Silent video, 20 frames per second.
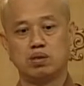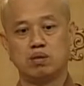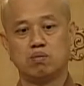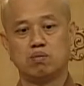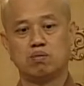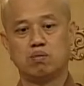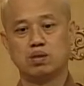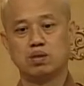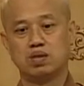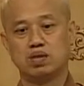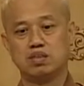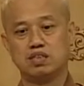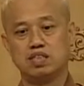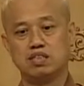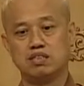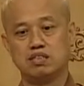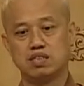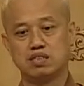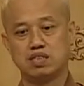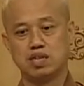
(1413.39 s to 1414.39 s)
我的
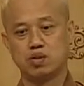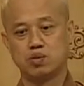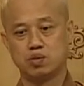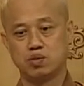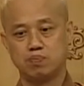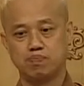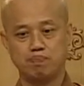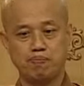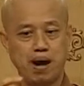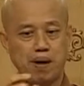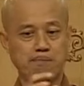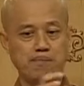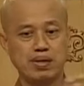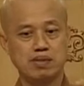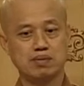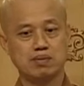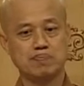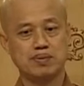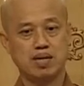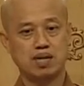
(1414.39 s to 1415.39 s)
金色小尊旁边
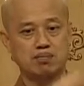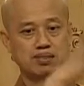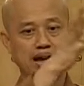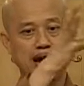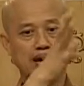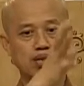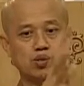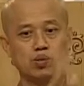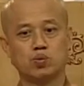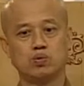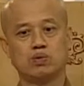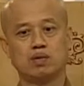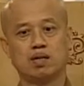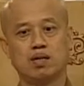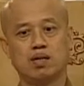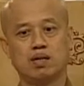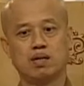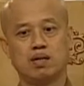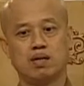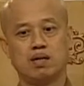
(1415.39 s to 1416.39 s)
是比较大尊
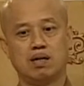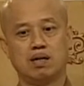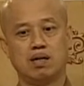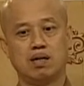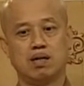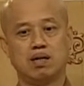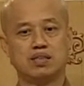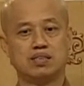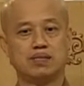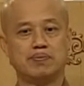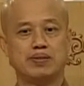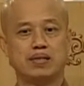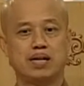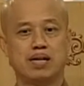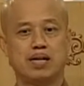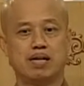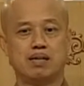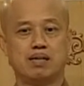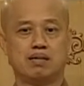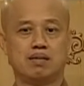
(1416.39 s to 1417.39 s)
的啊，怎么样？